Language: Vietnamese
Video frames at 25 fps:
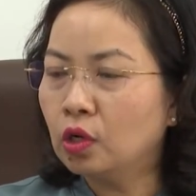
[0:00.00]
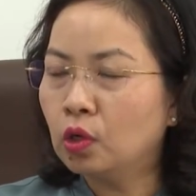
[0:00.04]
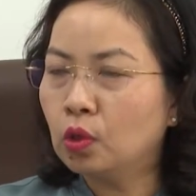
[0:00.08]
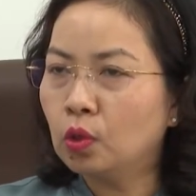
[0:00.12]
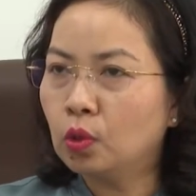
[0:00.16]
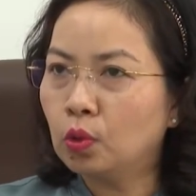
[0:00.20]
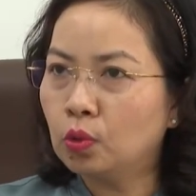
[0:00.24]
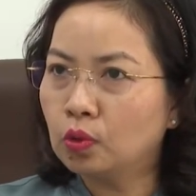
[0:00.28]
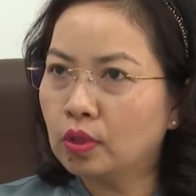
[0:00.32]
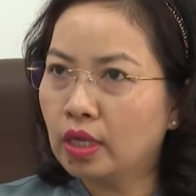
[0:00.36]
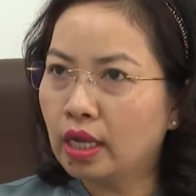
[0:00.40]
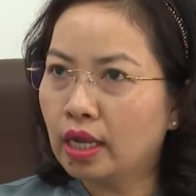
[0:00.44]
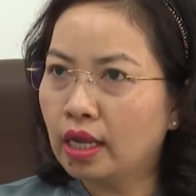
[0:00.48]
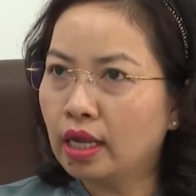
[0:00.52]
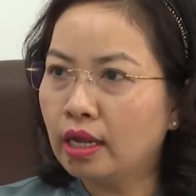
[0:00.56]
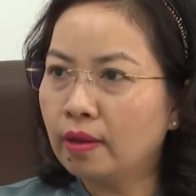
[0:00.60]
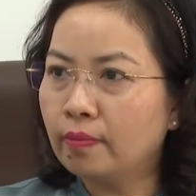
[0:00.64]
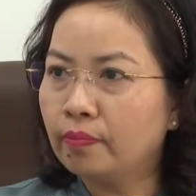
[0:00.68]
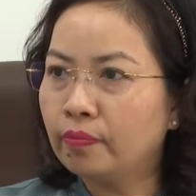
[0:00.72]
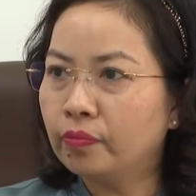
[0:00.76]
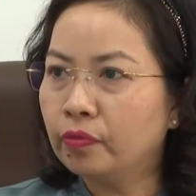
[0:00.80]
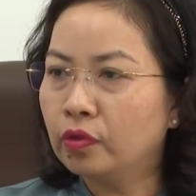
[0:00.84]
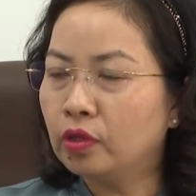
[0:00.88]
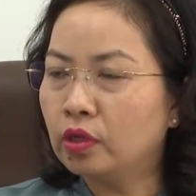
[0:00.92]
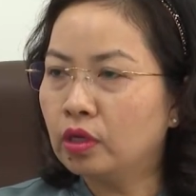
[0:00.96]
Cụ thể
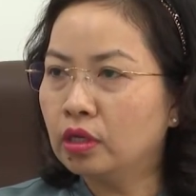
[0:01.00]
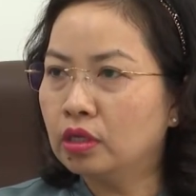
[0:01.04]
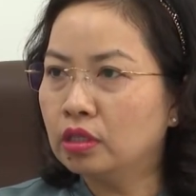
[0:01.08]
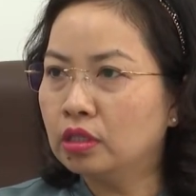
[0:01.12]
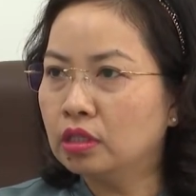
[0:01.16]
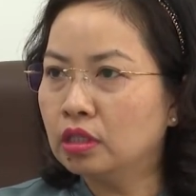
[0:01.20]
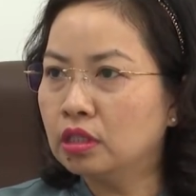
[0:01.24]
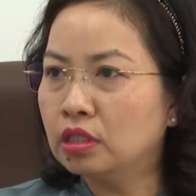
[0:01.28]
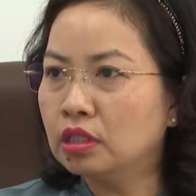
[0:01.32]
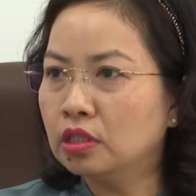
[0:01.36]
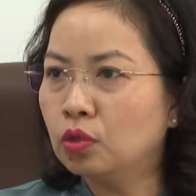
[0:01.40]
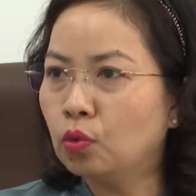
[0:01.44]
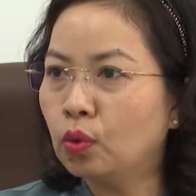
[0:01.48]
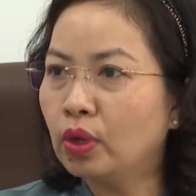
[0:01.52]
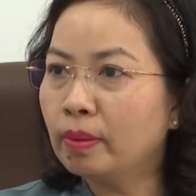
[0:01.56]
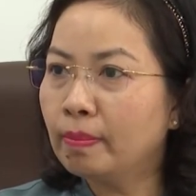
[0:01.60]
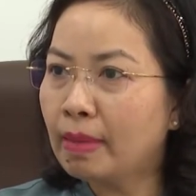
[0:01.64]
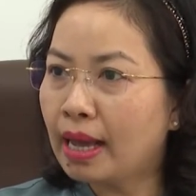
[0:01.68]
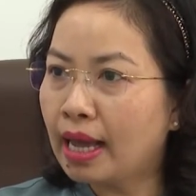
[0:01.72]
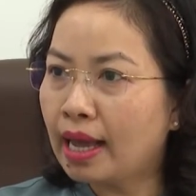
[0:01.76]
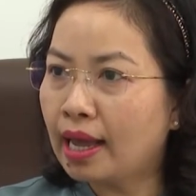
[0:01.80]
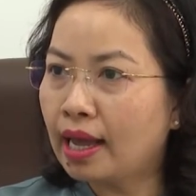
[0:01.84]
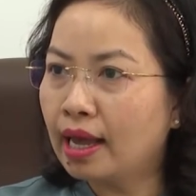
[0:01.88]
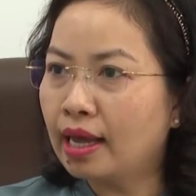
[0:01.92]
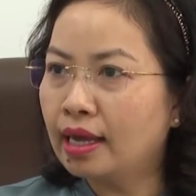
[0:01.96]
như, như quý
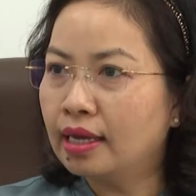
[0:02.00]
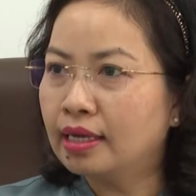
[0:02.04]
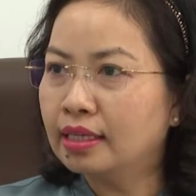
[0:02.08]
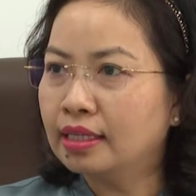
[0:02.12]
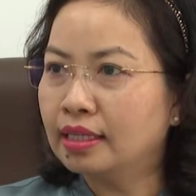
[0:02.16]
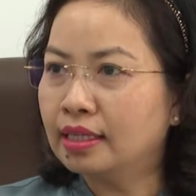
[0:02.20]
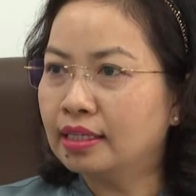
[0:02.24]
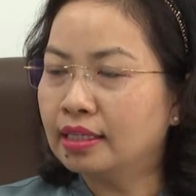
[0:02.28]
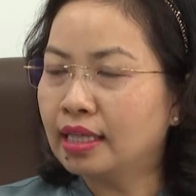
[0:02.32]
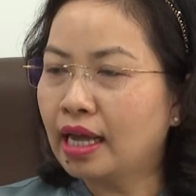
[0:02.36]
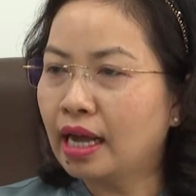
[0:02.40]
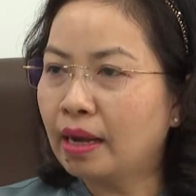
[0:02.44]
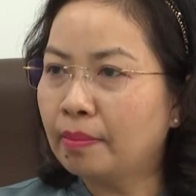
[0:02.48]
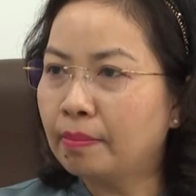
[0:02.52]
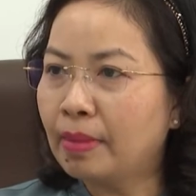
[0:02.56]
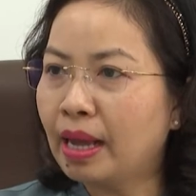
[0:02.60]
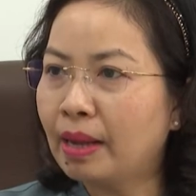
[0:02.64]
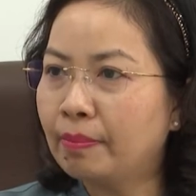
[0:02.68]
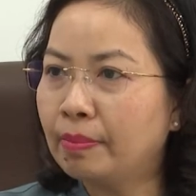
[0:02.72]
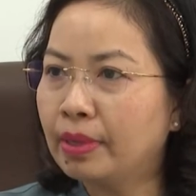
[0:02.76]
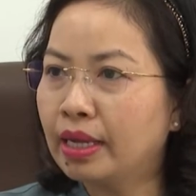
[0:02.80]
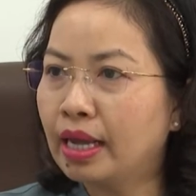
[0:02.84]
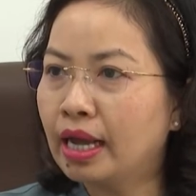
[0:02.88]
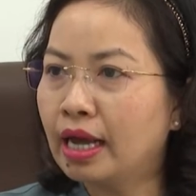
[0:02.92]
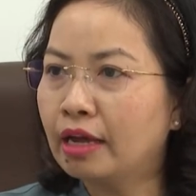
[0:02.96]
3 thì tăng
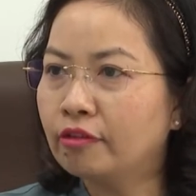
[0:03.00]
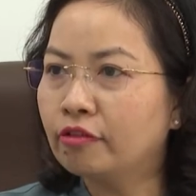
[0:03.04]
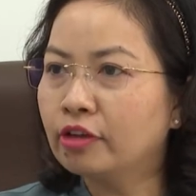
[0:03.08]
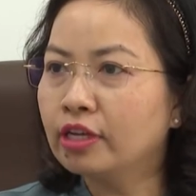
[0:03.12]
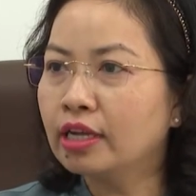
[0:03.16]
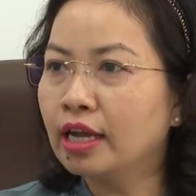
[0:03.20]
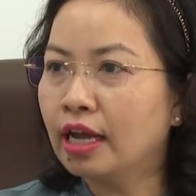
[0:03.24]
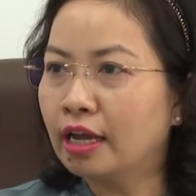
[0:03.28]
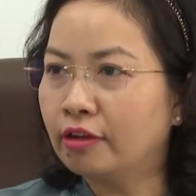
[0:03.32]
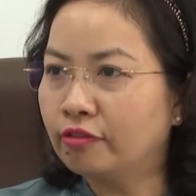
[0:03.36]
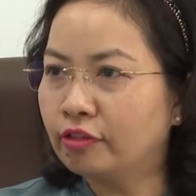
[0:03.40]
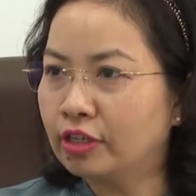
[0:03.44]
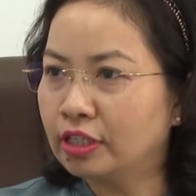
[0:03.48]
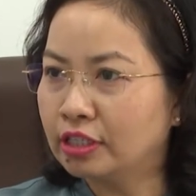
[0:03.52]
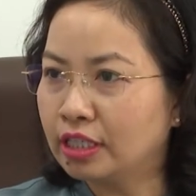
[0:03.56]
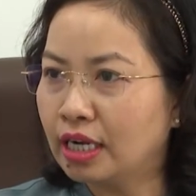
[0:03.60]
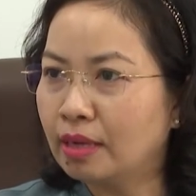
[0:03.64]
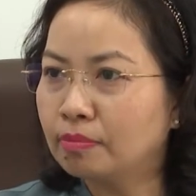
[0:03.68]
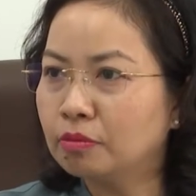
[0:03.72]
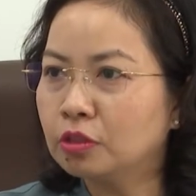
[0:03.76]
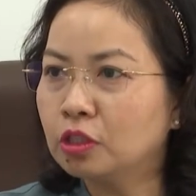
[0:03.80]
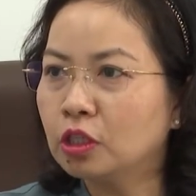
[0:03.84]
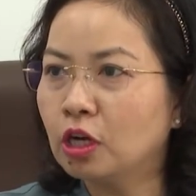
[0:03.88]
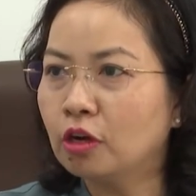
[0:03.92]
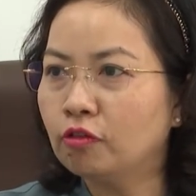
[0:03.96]

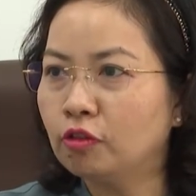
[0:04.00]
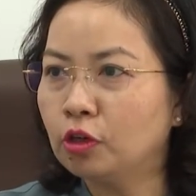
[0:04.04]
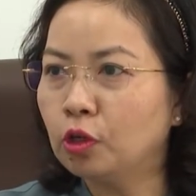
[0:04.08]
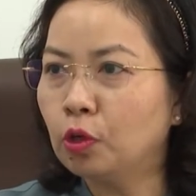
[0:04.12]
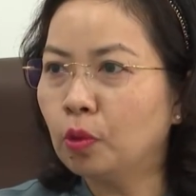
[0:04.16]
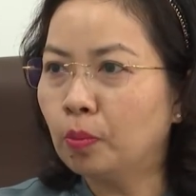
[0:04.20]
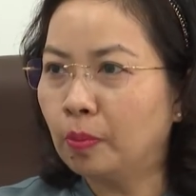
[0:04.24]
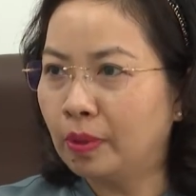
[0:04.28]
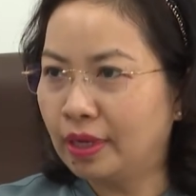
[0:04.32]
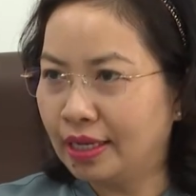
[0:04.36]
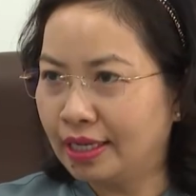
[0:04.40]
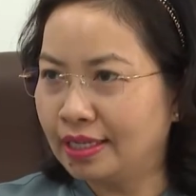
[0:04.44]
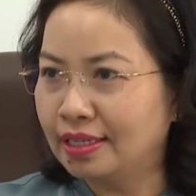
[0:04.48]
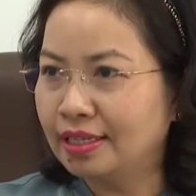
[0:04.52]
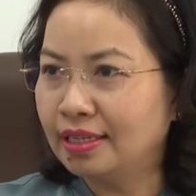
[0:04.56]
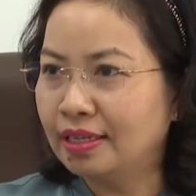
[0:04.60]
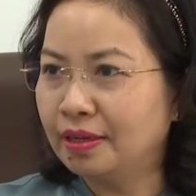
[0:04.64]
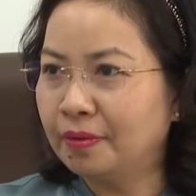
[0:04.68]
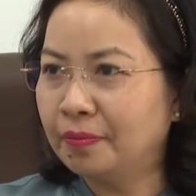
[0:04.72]
32,2% so với cùng kỳ.